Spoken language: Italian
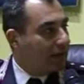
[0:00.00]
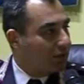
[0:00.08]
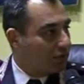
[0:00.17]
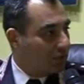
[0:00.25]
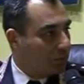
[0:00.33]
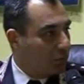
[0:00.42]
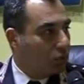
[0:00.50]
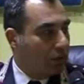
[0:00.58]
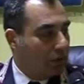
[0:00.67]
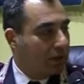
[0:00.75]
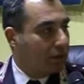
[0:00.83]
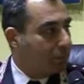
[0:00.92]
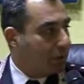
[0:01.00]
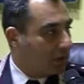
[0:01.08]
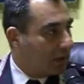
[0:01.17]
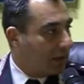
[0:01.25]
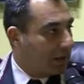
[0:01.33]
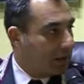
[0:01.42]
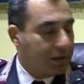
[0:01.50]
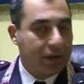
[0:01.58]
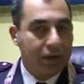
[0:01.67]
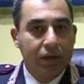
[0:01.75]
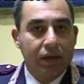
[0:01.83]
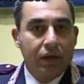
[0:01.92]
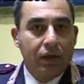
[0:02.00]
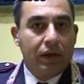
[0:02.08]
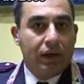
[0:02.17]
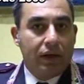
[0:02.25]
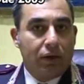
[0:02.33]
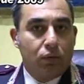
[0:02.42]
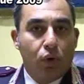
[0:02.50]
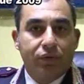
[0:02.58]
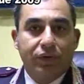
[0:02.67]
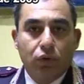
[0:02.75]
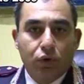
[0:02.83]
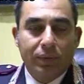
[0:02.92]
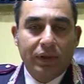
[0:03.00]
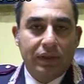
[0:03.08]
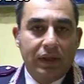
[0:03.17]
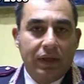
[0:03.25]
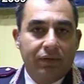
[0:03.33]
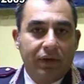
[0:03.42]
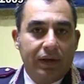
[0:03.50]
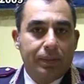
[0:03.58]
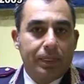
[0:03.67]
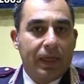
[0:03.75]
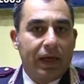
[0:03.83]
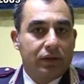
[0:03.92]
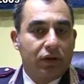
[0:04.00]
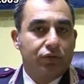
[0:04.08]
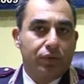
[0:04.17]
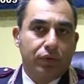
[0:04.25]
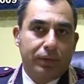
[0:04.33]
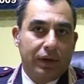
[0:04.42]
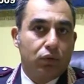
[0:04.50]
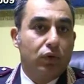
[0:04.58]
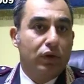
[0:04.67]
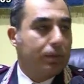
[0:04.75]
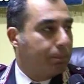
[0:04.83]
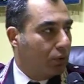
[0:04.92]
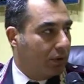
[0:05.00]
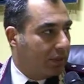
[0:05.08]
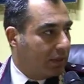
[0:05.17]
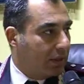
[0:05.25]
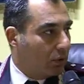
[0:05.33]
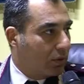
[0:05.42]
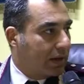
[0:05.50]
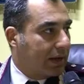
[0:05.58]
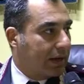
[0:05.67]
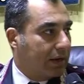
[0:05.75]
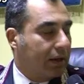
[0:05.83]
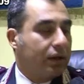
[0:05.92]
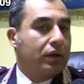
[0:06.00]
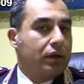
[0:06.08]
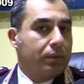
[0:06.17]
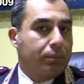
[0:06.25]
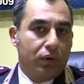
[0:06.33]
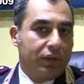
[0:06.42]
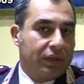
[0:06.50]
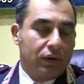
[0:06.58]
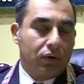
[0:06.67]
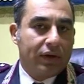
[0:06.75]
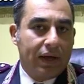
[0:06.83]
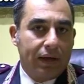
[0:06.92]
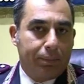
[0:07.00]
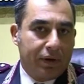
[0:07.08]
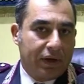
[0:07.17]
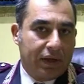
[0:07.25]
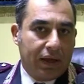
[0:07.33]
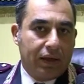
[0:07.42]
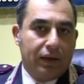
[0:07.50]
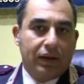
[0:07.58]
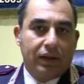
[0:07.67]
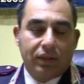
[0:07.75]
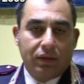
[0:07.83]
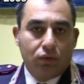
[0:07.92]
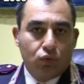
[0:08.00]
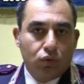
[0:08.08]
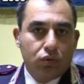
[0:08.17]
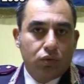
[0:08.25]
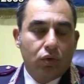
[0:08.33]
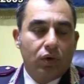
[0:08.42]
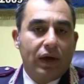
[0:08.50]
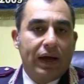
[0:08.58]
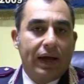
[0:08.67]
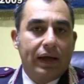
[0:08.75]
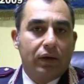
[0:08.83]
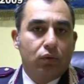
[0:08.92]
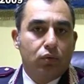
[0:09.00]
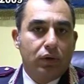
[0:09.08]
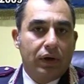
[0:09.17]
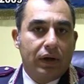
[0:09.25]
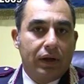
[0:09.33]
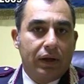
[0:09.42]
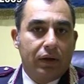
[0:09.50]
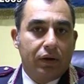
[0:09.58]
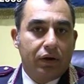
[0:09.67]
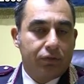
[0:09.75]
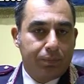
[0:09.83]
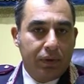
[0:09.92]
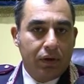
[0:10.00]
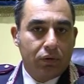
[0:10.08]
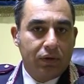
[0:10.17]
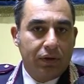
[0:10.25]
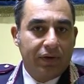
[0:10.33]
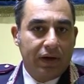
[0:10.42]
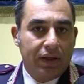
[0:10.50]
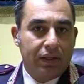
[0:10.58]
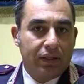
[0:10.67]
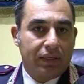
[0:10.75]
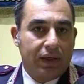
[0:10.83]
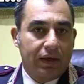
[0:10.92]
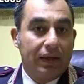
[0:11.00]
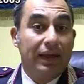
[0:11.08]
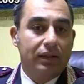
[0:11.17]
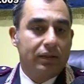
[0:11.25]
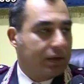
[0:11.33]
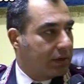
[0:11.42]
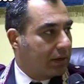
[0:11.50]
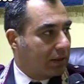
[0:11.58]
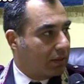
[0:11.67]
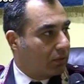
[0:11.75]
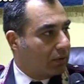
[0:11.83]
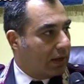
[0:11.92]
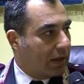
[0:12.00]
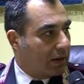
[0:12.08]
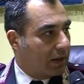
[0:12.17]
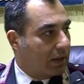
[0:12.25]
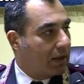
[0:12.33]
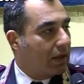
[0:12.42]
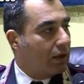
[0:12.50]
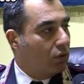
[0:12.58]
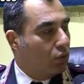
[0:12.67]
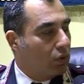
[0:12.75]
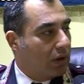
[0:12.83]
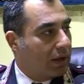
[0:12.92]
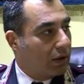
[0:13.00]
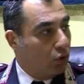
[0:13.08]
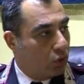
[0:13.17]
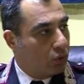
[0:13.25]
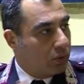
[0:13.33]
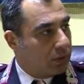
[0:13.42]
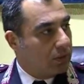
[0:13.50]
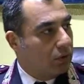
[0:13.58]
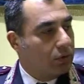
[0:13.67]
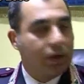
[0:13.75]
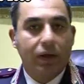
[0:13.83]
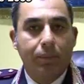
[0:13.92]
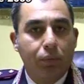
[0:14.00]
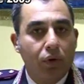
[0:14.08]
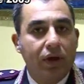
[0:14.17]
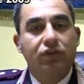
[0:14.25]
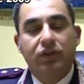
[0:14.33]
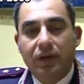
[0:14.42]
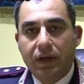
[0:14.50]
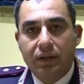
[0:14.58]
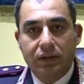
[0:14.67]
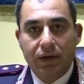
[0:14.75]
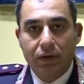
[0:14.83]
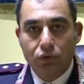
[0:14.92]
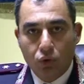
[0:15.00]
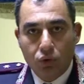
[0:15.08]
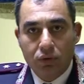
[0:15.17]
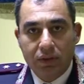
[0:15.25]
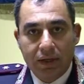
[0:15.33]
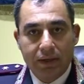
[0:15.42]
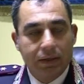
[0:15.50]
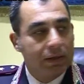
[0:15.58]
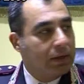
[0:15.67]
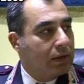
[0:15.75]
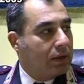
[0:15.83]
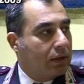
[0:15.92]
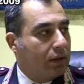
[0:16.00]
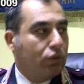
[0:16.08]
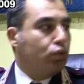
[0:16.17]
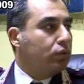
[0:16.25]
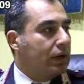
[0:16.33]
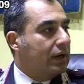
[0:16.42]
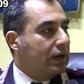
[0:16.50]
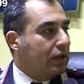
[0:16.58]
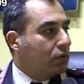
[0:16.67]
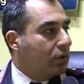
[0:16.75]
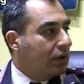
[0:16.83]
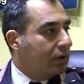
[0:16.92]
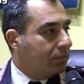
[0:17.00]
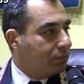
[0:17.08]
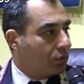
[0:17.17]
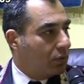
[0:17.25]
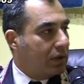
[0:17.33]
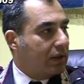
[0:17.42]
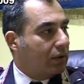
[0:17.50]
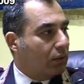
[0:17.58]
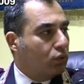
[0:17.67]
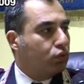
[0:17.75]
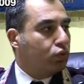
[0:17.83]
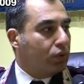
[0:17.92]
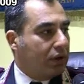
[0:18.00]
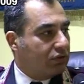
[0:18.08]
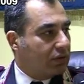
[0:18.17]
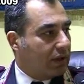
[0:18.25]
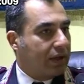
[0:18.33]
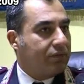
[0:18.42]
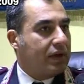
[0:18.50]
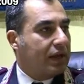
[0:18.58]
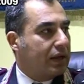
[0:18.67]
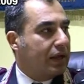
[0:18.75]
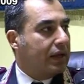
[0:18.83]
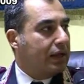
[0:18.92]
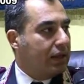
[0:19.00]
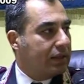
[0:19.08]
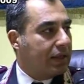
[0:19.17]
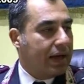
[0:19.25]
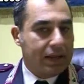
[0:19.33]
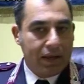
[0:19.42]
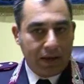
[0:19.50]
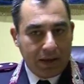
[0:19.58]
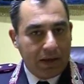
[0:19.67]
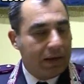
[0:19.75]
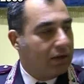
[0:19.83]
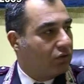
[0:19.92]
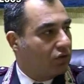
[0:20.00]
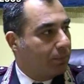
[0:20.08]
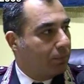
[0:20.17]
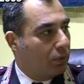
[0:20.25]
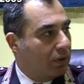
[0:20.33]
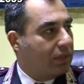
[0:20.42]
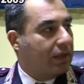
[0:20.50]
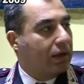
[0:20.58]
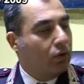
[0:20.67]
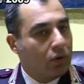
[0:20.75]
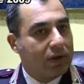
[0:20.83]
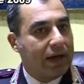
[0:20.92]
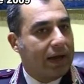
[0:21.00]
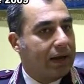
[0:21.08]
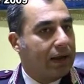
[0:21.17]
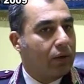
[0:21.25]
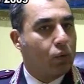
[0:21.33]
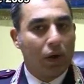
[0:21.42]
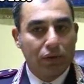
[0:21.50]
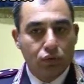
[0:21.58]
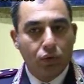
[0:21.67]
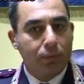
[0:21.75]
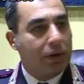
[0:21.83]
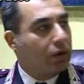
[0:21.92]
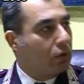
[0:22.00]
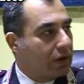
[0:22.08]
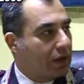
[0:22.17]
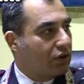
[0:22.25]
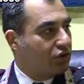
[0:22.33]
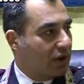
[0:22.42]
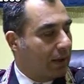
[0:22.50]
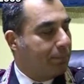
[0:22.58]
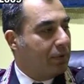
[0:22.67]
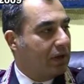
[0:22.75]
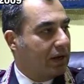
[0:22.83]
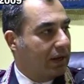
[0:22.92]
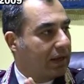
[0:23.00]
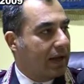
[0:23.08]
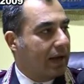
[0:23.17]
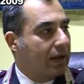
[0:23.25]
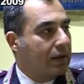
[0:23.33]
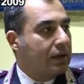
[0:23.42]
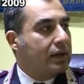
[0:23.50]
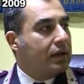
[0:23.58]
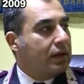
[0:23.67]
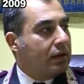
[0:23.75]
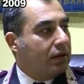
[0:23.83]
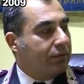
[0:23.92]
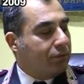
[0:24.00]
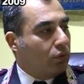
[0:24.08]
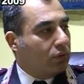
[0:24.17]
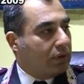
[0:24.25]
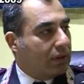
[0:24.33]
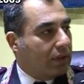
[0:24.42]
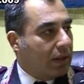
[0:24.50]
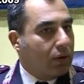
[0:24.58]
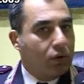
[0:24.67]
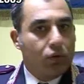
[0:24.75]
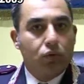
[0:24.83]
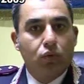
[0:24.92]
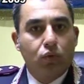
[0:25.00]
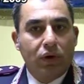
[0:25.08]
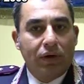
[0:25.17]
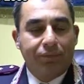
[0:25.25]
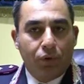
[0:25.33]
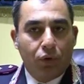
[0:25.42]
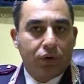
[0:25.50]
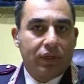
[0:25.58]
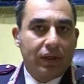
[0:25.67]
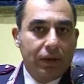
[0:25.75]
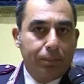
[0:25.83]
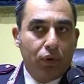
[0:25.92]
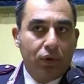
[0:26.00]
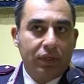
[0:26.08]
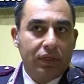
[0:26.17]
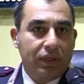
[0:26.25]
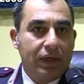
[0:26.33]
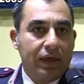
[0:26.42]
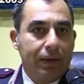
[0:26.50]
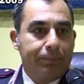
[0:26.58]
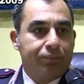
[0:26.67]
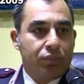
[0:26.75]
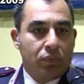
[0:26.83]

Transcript: che ha saputo interpretare la nuova normativa ha trasformato in polizia locale. Polizia locale perché innanzitutto ha un eh, respiro di valenza internazionale, è l'unica locuzione che può essere tradotta in tutte le lingue. Quindi un turista che viene in Italia e legge polizia locale quantomeno riesce a capire che ha di fronte a te una forza di polizia